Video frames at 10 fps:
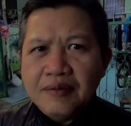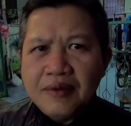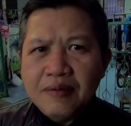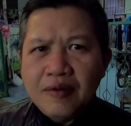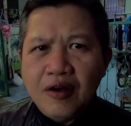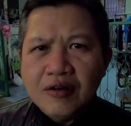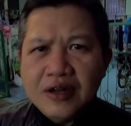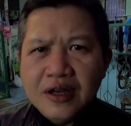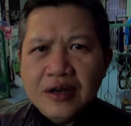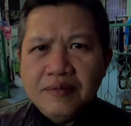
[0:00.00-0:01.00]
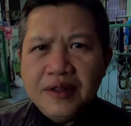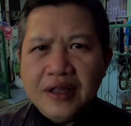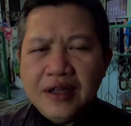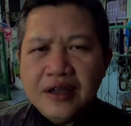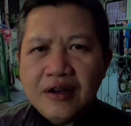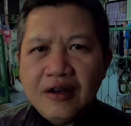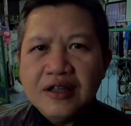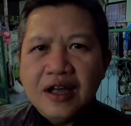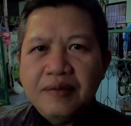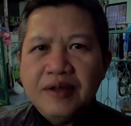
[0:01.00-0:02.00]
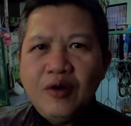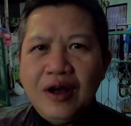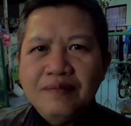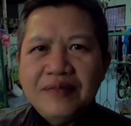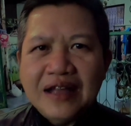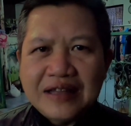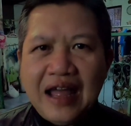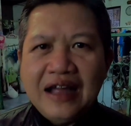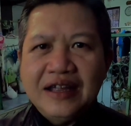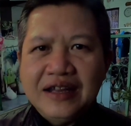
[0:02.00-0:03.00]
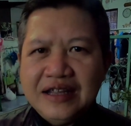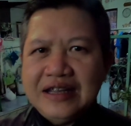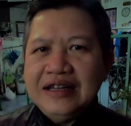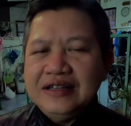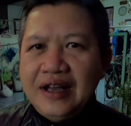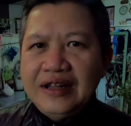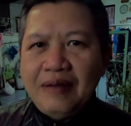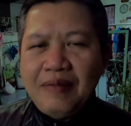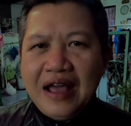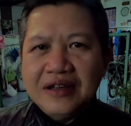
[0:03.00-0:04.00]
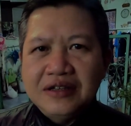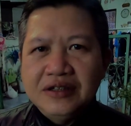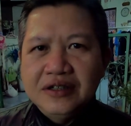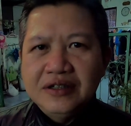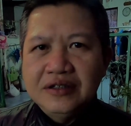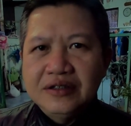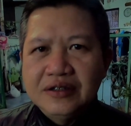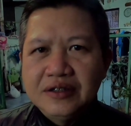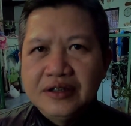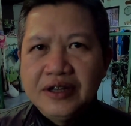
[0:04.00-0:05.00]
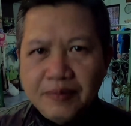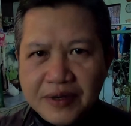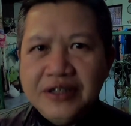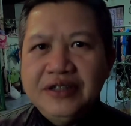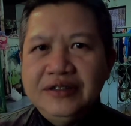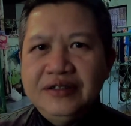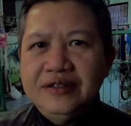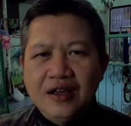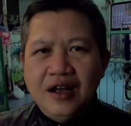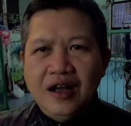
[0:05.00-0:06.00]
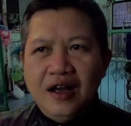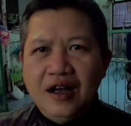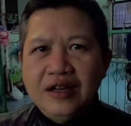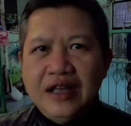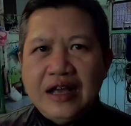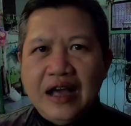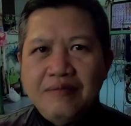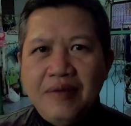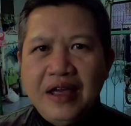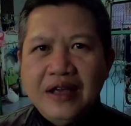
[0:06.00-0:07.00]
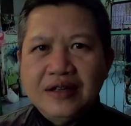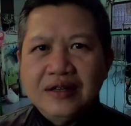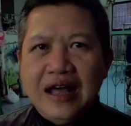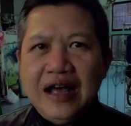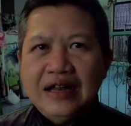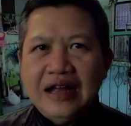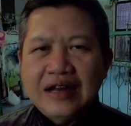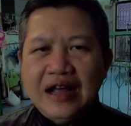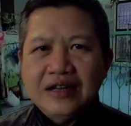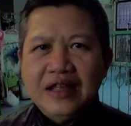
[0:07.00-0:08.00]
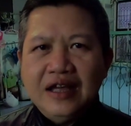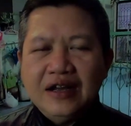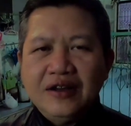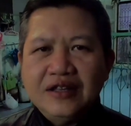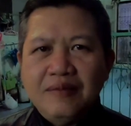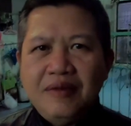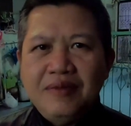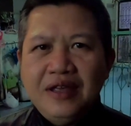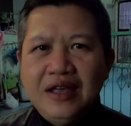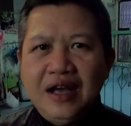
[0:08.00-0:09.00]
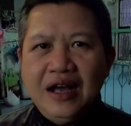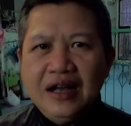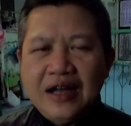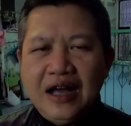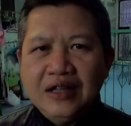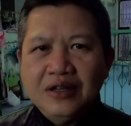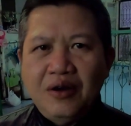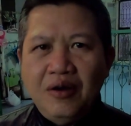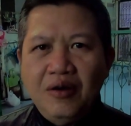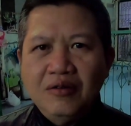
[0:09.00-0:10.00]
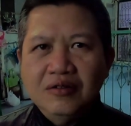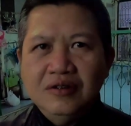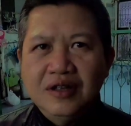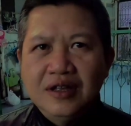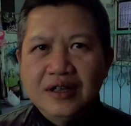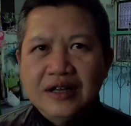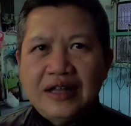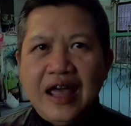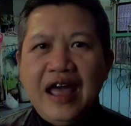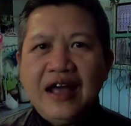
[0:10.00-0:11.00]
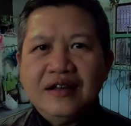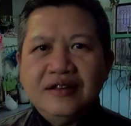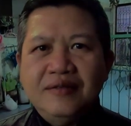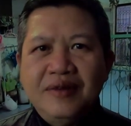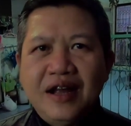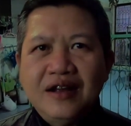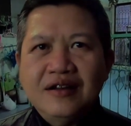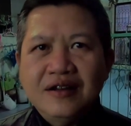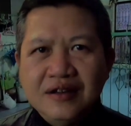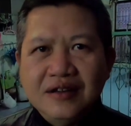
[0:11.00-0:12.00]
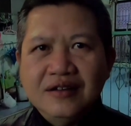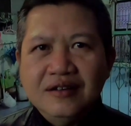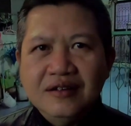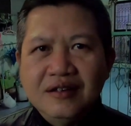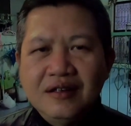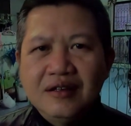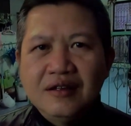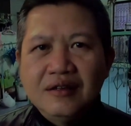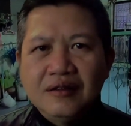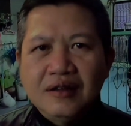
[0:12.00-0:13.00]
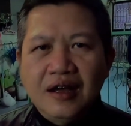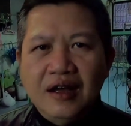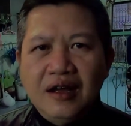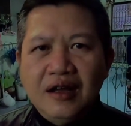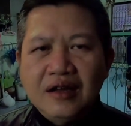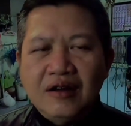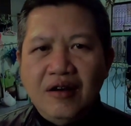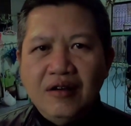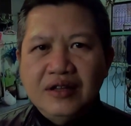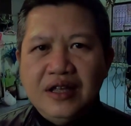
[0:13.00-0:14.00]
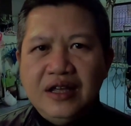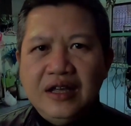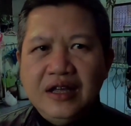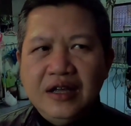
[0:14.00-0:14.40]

ยบกับของเดิมนี่ก็จะมีความแตกต่างเห็นได้ชัดอันดับแรกคือหนึบขึ้นในการเบรกหน้าหนักๆเนี่ยก็จะไม่มีอาการของกระแทกที่มันดังกึกๆก่อนที่